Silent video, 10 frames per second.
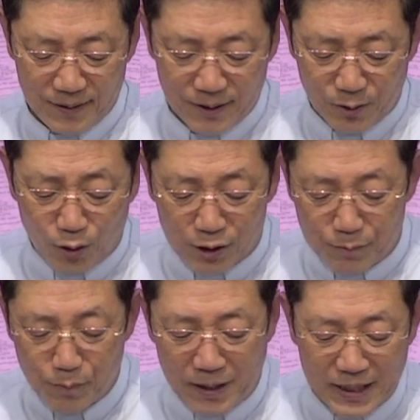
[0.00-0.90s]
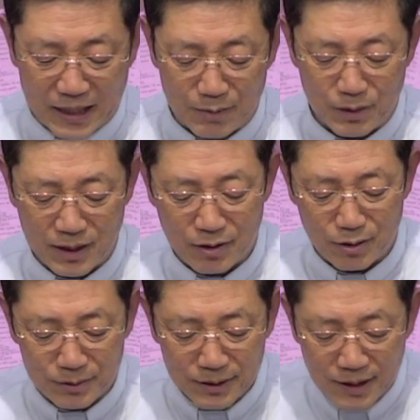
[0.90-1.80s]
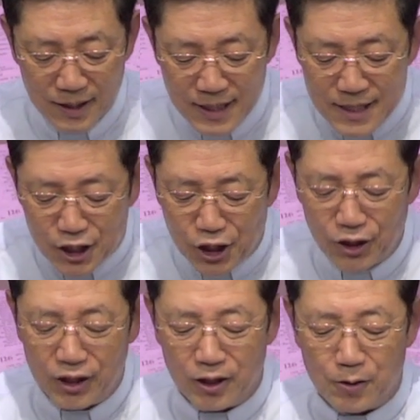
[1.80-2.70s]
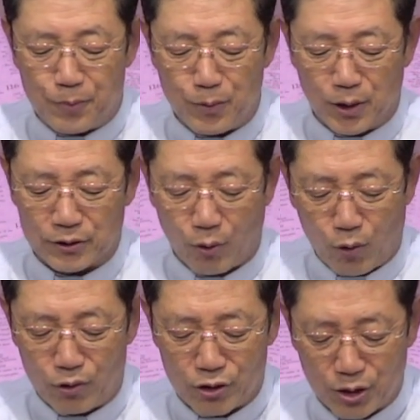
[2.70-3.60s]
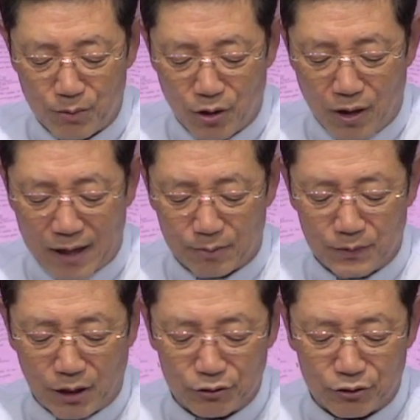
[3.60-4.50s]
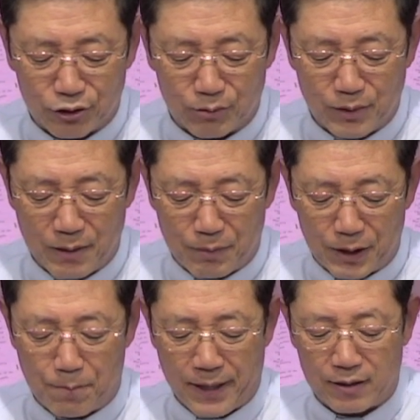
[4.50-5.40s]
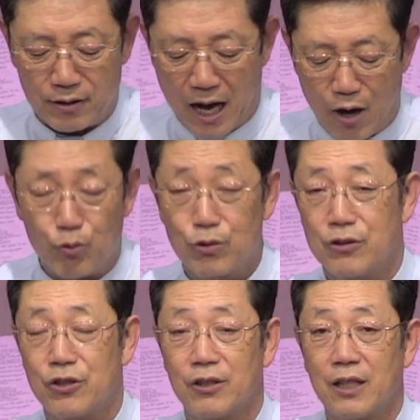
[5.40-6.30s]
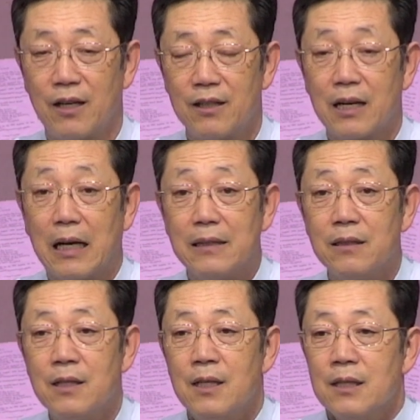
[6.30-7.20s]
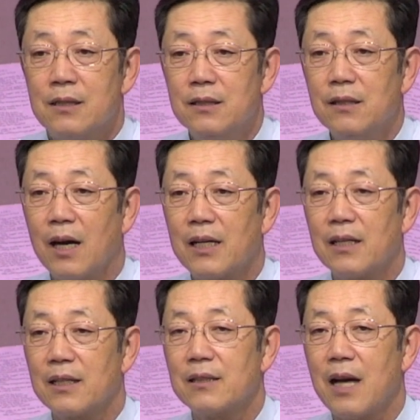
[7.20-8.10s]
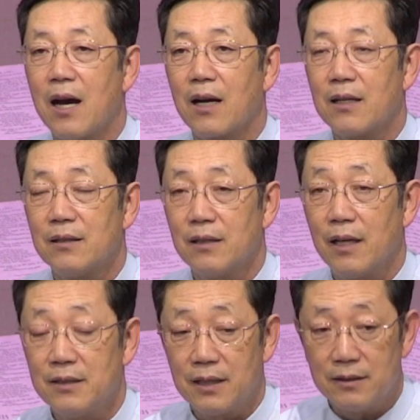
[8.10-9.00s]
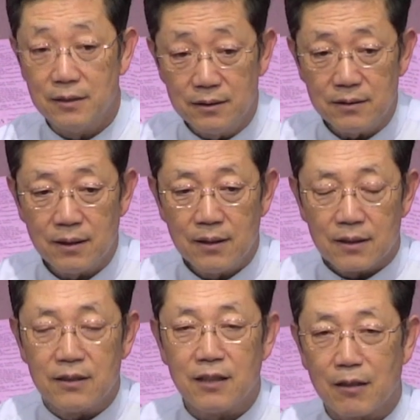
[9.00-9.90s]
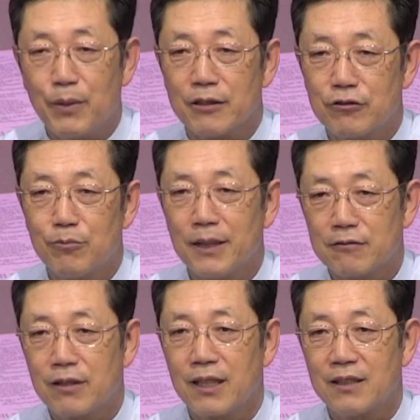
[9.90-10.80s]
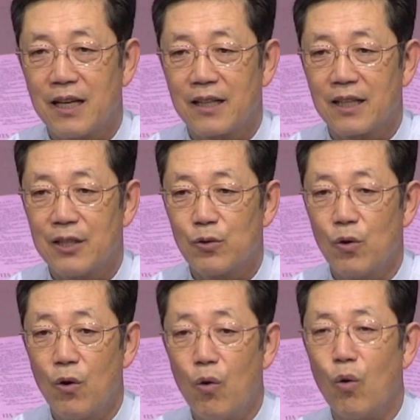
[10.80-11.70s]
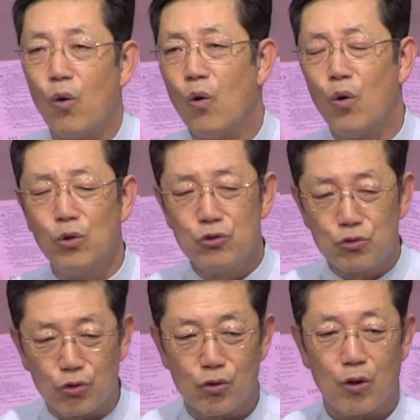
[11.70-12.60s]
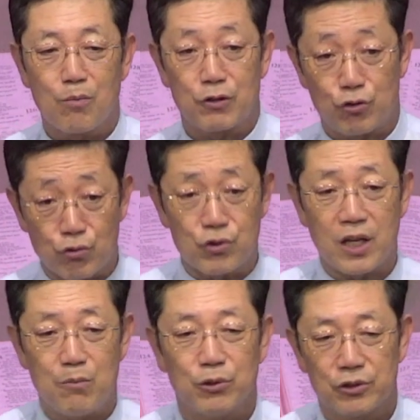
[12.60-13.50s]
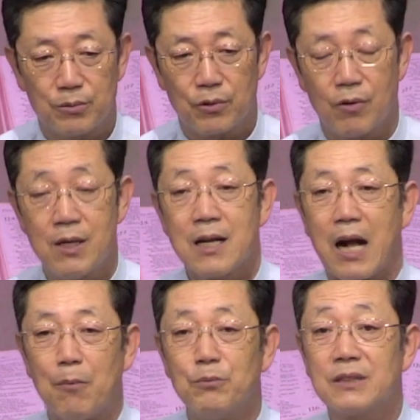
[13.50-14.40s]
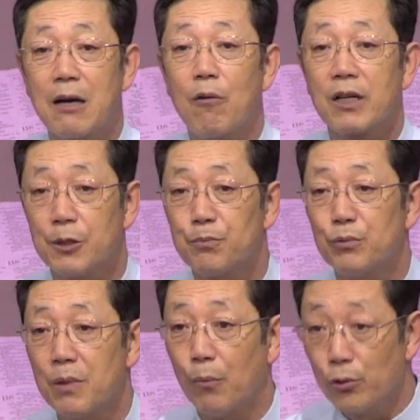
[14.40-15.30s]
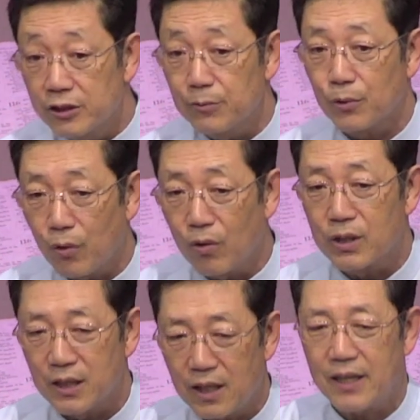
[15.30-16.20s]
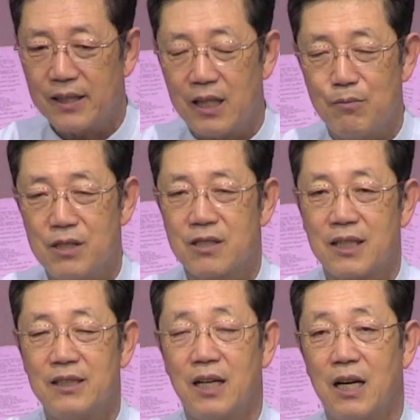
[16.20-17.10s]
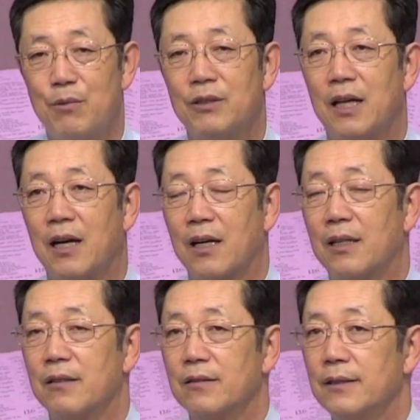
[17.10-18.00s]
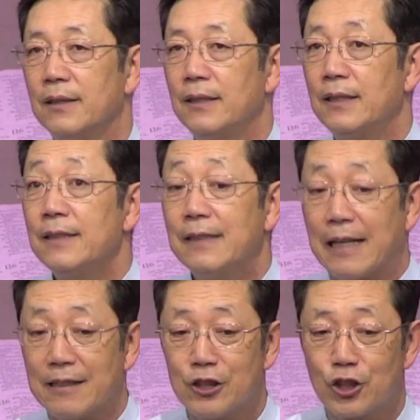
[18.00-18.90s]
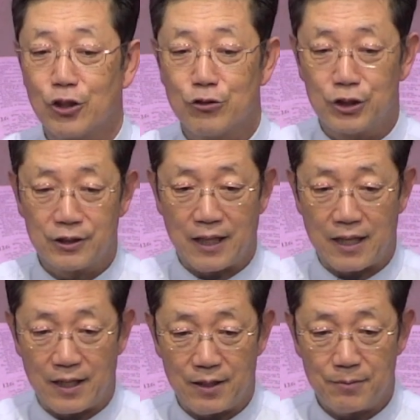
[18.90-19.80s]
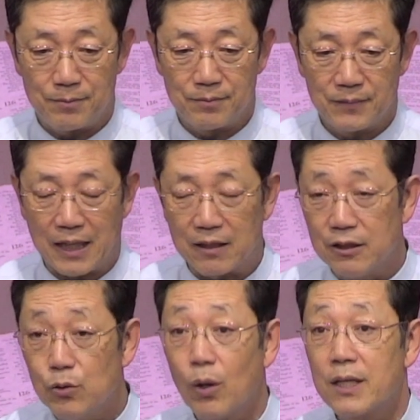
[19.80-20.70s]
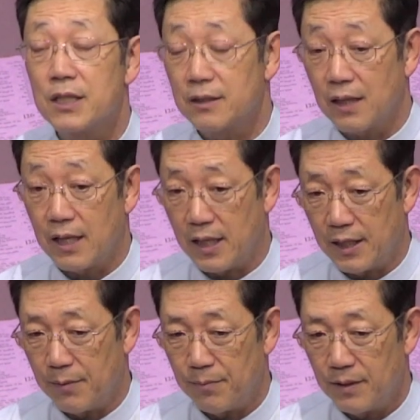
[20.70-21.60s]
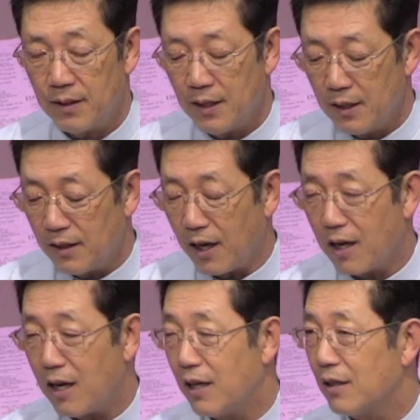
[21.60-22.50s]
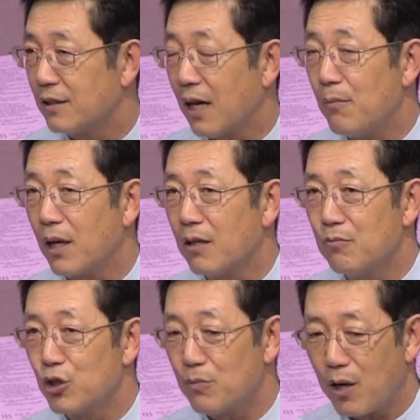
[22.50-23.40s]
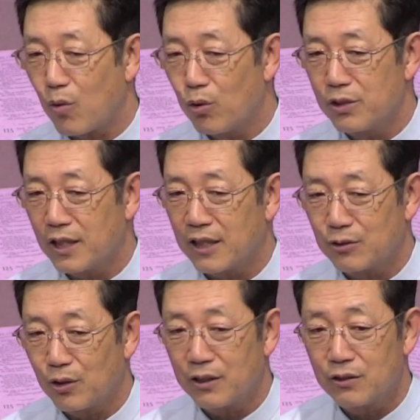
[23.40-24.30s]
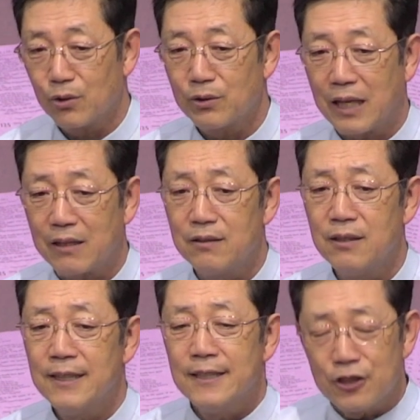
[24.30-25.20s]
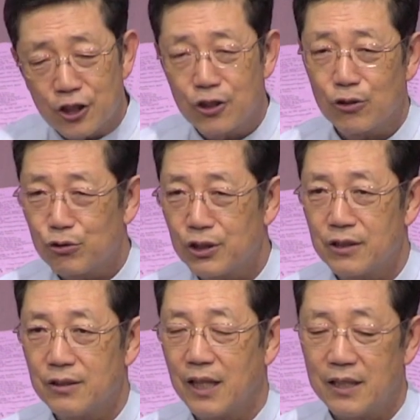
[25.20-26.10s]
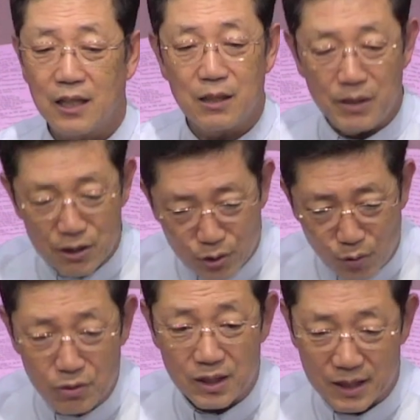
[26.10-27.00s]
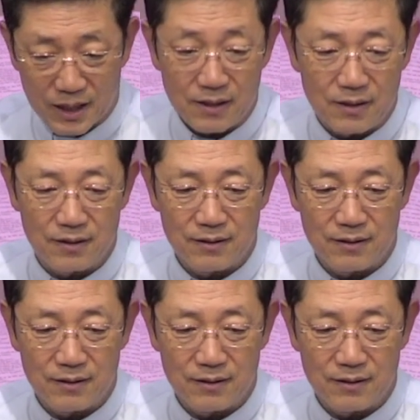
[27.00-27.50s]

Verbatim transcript: 또 그뿐만이 아닙니다, 여러분. 시를 읊으며 소고를 치며 아름다운 수금의 비파를 아우를쩌다. 그러니까 그 하나님께 나아가는데 이제는 그냥 맹숭맹숭하게 나가는 게 아니고 온 즐거움과 축제의 모습으로 감사와 기쁨의 모습으로 그 하나님을 찬양하며 나아가는 나를 지켜주신 하나님, 나를 인도하시는 하나님. 내가 사망의 음침한 골짜기 속에 있어도 나를 지켜주시는 하나님의 손길.